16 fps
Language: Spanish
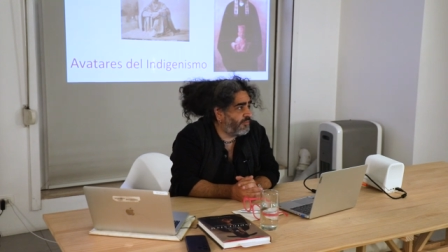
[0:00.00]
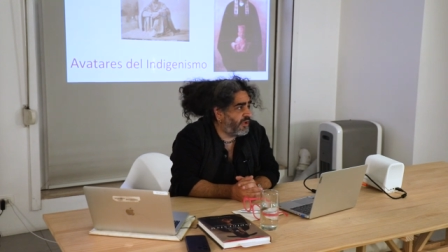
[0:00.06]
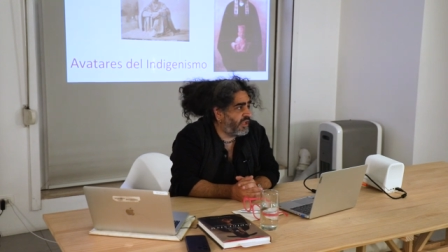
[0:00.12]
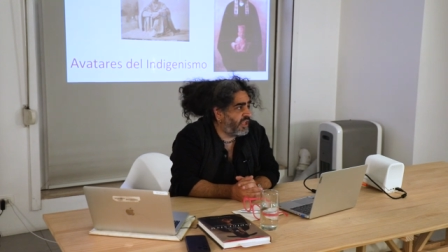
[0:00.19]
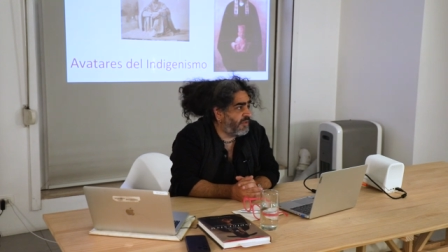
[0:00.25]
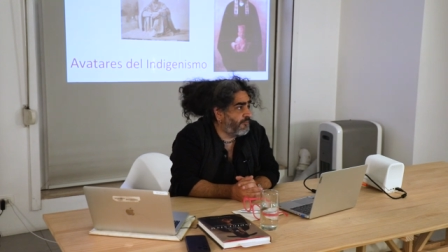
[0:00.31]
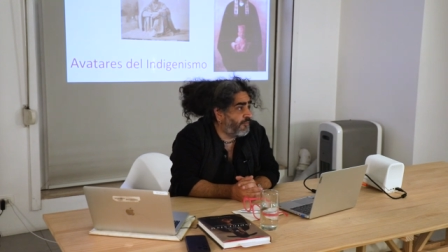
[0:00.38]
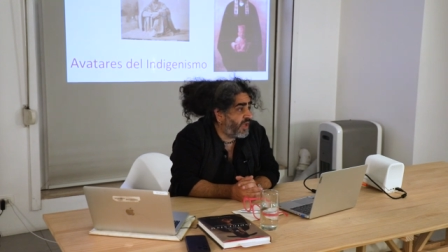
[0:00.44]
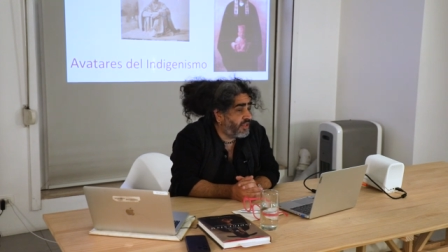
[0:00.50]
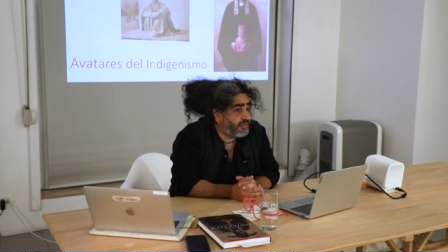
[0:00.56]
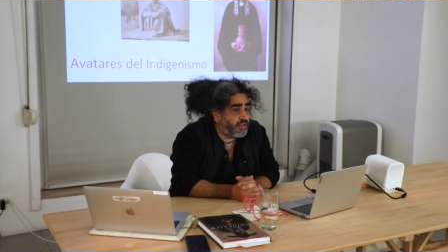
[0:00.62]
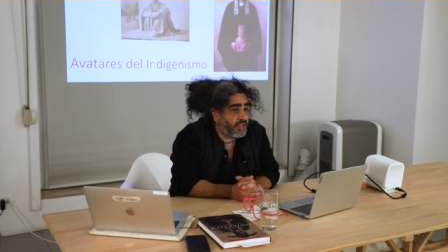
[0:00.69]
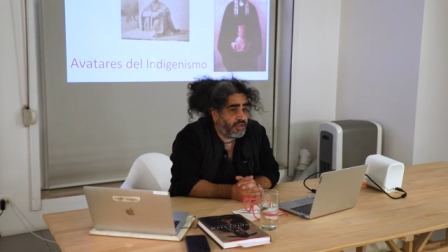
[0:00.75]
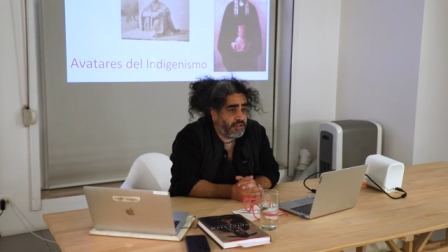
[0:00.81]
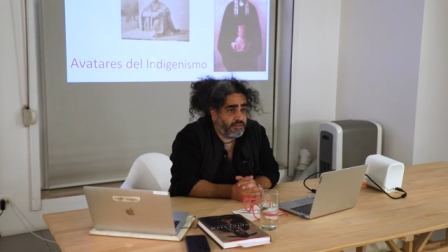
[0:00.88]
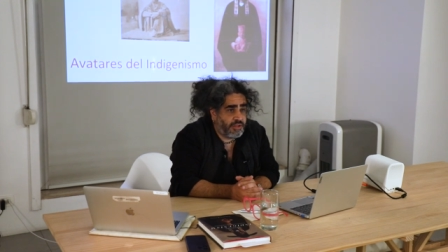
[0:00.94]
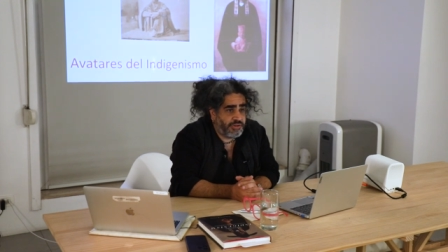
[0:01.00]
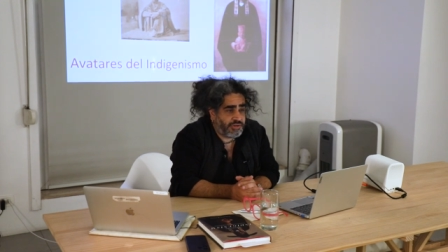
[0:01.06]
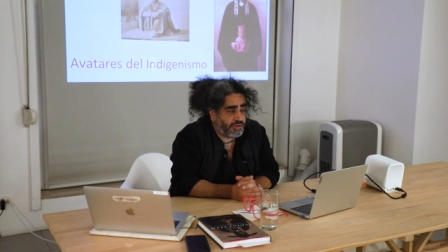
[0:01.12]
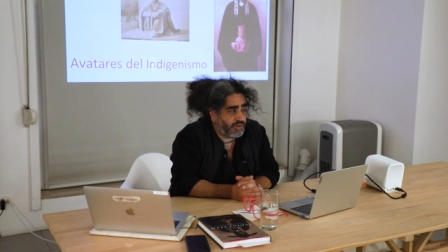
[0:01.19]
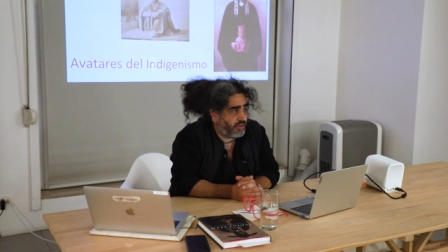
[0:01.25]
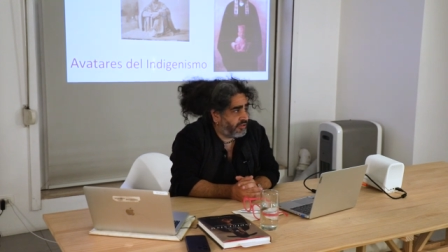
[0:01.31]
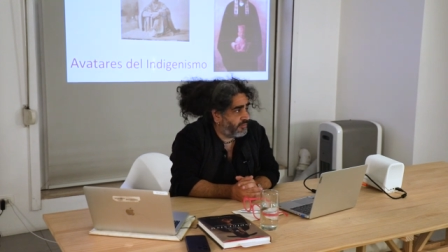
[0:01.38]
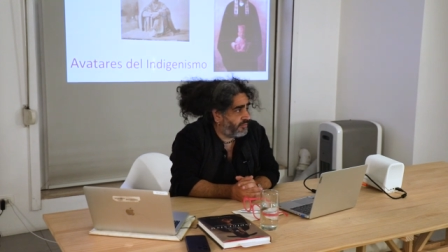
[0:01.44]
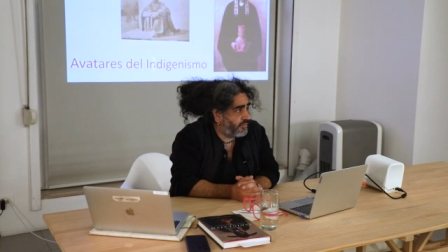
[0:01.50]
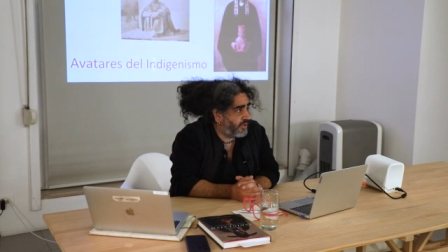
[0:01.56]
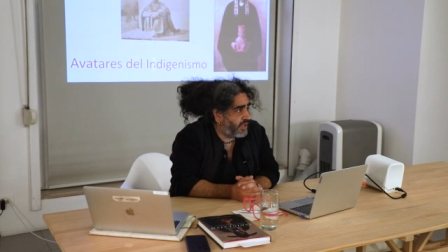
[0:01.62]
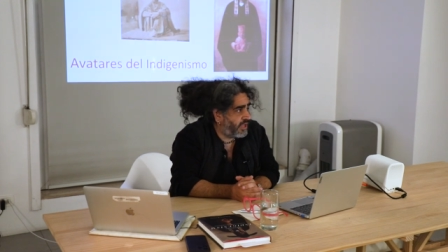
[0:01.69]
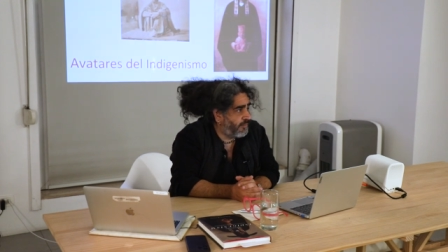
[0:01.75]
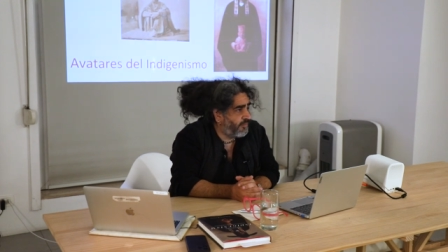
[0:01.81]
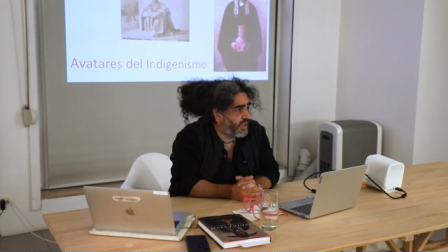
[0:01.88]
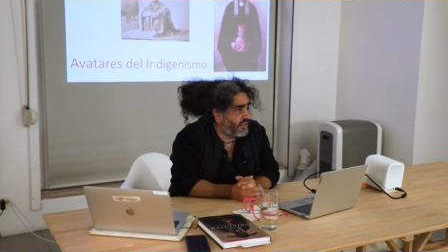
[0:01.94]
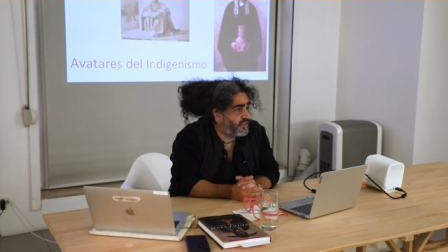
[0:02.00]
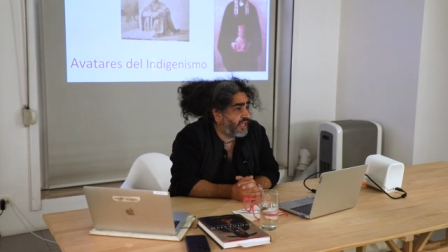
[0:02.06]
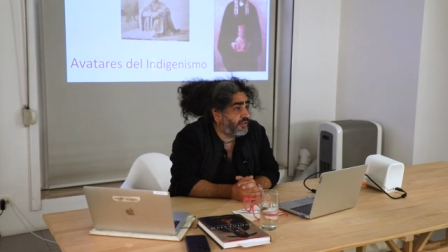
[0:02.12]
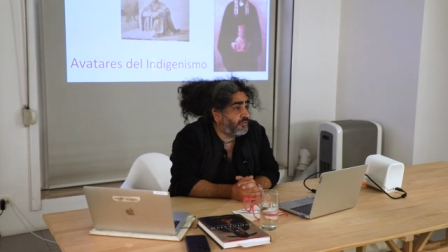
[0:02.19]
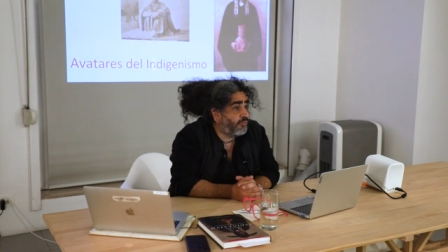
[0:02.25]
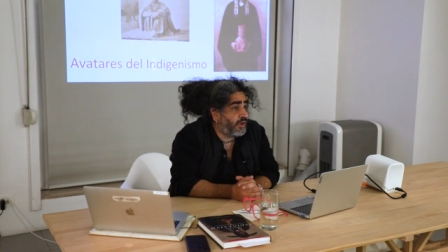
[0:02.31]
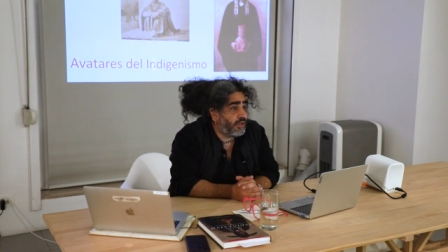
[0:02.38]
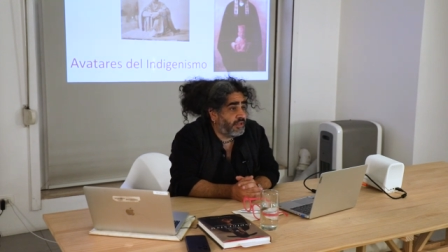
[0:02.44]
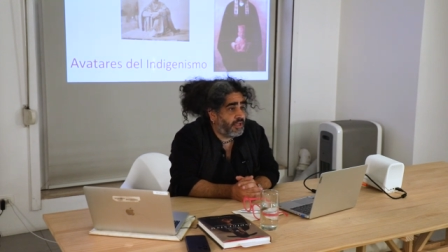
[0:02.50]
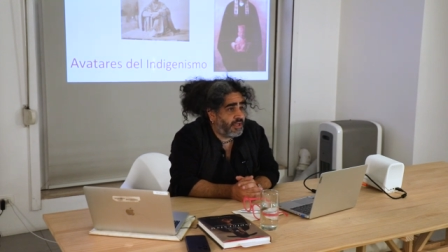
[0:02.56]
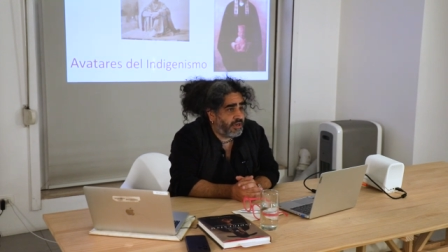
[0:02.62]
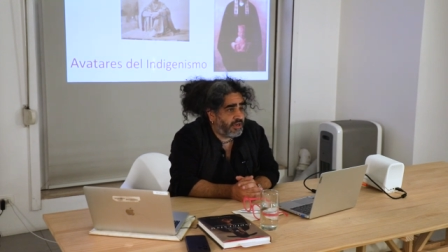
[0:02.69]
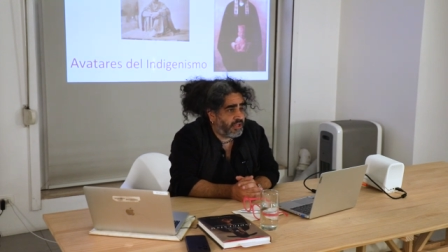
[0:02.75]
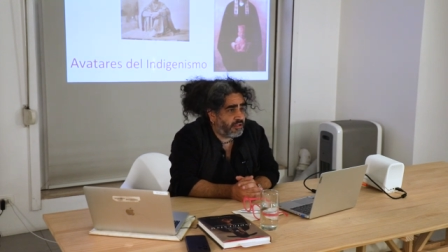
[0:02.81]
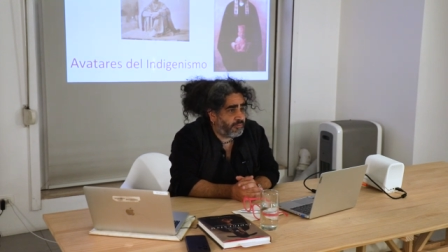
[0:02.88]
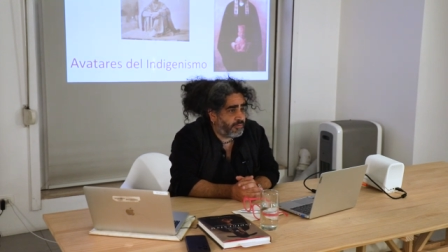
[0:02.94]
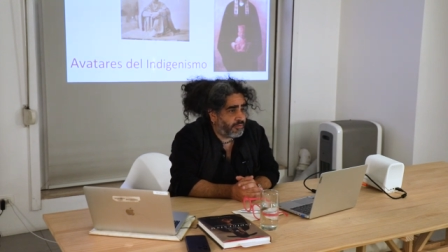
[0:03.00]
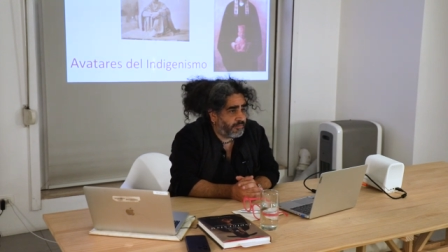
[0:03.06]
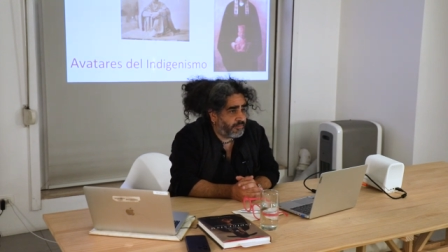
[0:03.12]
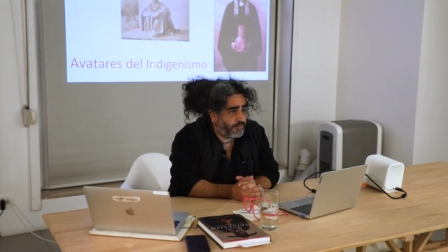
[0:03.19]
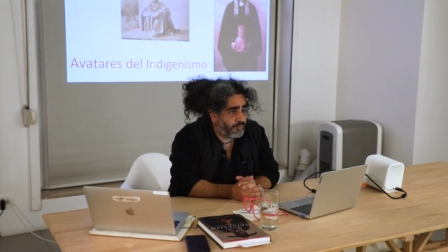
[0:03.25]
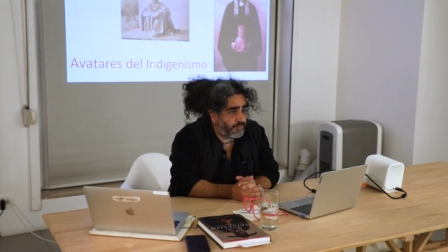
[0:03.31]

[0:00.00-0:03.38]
llama Inventing Indigenism, Inventando el Indigenismo.